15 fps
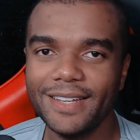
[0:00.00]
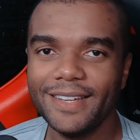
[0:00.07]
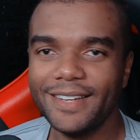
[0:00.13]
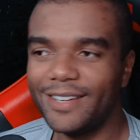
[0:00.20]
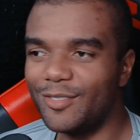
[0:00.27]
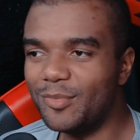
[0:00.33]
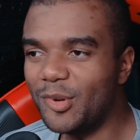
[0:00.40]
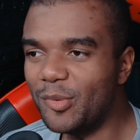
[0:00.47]

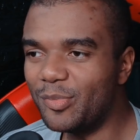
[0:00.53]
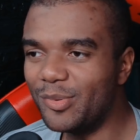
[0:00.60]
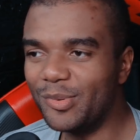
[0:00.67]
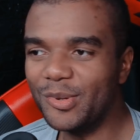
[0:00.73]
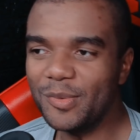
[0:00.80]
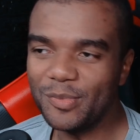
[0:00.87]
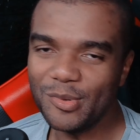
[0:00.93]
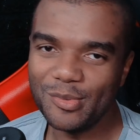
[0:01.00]
o meu
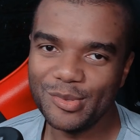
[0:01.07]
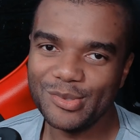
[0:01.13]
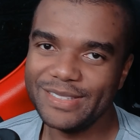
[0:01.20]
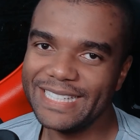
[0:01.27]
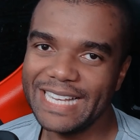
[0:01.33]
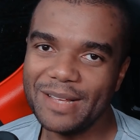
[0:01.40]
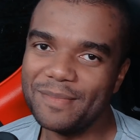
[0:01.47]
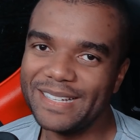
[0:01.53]
público e o público
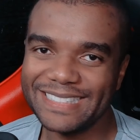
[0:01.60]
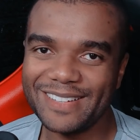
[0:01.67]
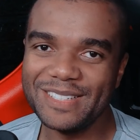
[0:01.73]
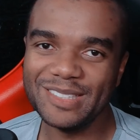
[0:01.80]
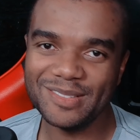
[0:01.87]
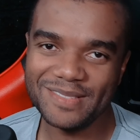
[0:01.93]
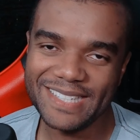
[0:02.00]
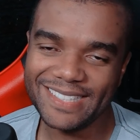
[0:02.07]
dele é
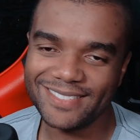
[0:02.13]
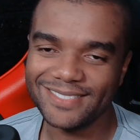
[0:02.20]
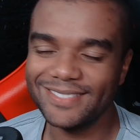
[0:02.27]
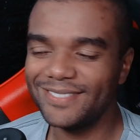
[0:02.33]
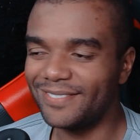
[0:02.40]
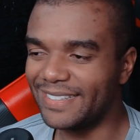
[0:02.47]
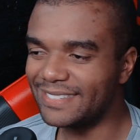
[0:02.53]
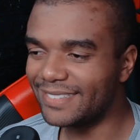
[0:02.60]
basicamente o mesmo,
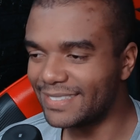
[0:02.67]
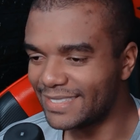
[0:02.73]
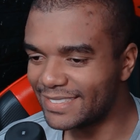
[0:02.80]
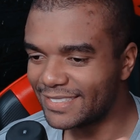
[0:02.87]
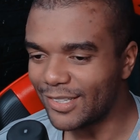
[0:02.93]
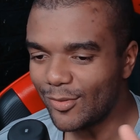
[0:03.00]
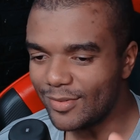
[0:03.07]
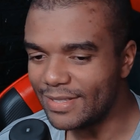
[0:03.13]
mas a gente
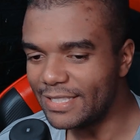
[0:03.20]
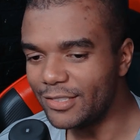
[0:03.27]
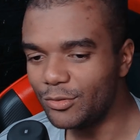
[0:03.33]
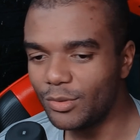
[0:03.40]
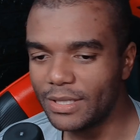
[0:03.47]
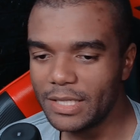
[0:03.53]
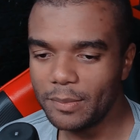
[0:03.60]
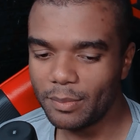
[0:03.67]
está unindo
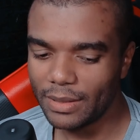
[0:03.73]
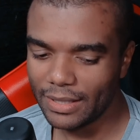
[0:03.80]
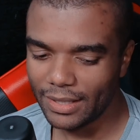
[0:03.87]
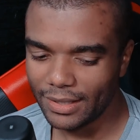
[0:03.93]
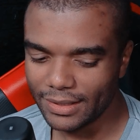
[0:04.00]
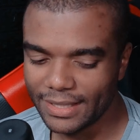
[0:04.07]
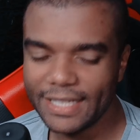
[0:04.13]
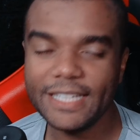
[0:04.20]
aí
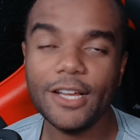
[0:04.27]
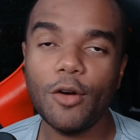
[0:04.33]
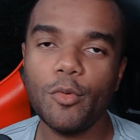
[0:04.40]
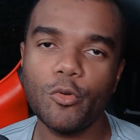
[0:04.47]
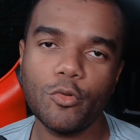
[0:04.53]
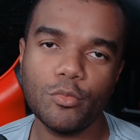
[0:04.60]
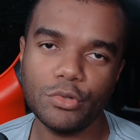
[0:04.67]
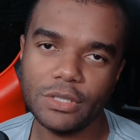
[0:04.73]
para criar uma
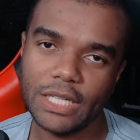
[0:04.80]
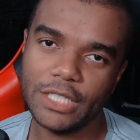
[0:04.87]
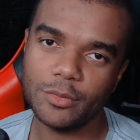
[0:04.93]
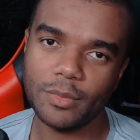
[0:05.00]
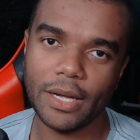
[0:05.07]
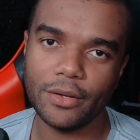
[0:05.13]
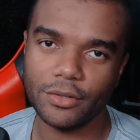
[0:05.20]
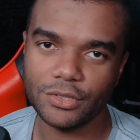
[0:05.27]
comunidade
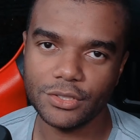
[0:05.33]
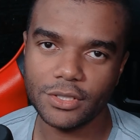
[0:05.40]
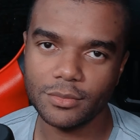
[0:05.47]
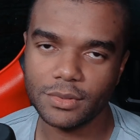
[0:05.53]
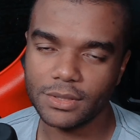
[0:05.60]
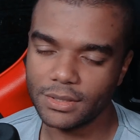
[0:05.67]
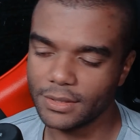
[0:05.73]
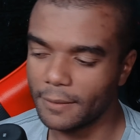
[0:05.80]
maior, digamos
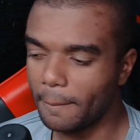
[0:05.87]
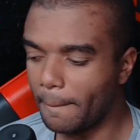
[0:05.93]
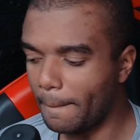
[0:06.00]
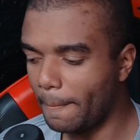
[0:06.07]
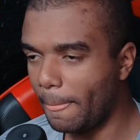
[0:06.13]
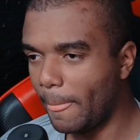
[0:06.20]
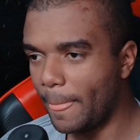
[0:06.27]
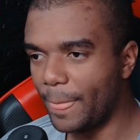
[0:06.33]
assim.
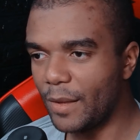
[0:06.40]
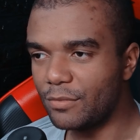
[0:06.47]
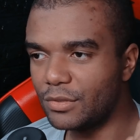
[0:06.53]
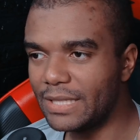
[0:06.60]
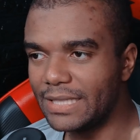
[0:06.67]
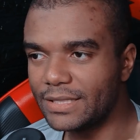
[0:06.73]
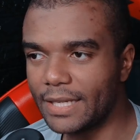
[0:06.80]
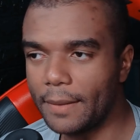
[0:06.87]
Então vou
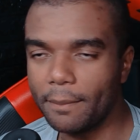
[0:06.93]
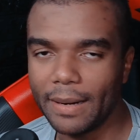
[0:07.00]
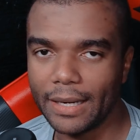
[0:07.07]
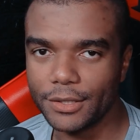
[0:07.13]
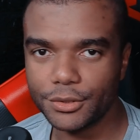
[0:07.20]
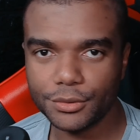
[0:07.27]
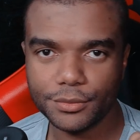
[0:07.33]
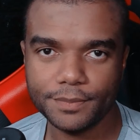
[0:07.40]
deixar
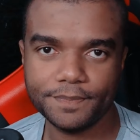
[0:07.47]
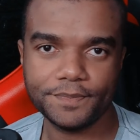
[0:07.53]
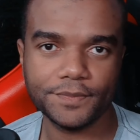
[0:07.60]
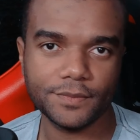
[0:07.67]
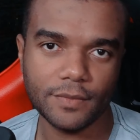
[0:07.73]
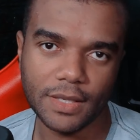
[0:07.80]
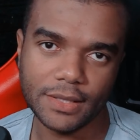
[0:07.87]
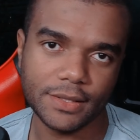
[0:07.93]
embaixo
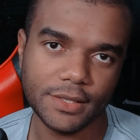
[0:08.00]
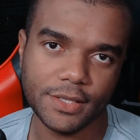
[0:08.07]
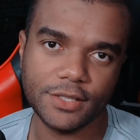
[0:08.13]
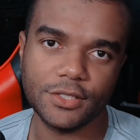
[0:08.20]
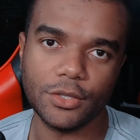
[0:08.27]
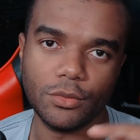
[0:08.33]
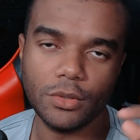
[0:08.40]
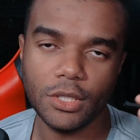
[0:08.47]
na
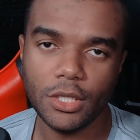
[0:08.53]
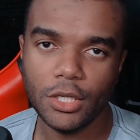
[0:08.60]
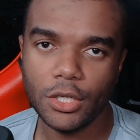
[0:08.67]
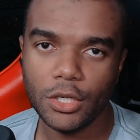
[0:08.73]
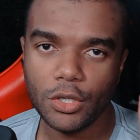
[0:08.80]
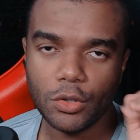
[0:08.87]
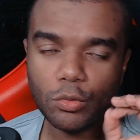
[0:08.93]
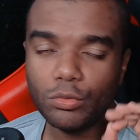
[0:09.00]
descrição
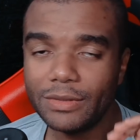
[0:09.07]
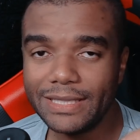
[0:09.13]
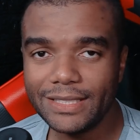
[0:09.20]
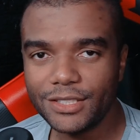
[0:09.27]
o link